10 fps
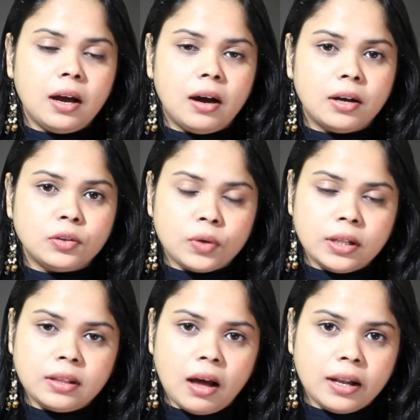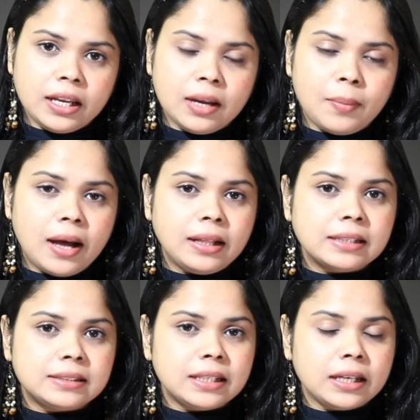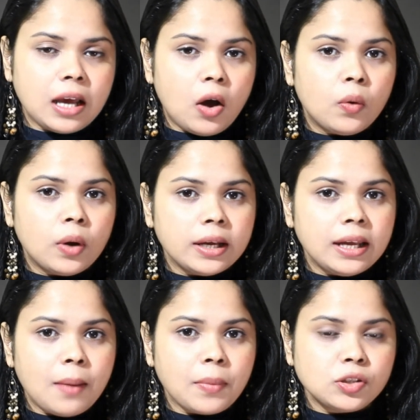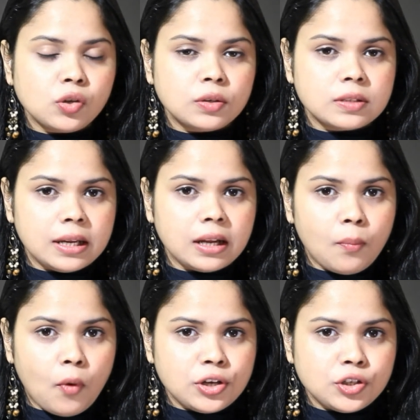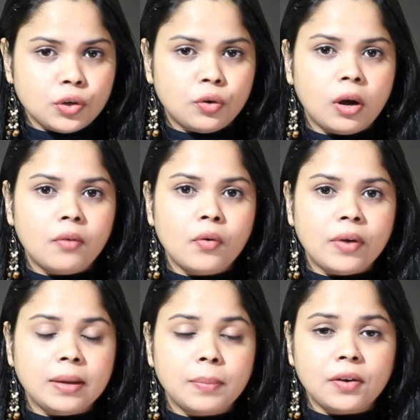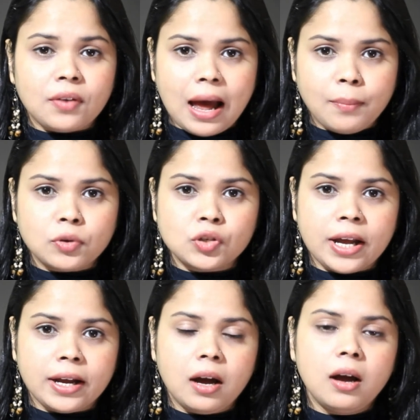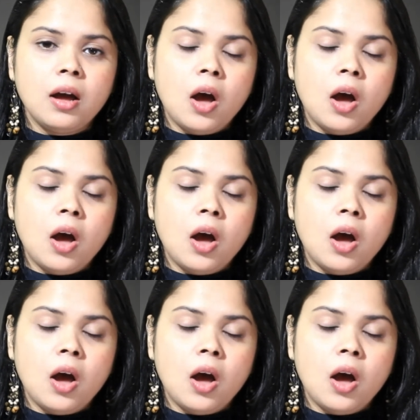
तुरंत नहाने के बाद इससे क्या होगा कि आपका जो स्किन का मॉइस्चर होगा वो वहीं पे ट्रैप हो जाएगा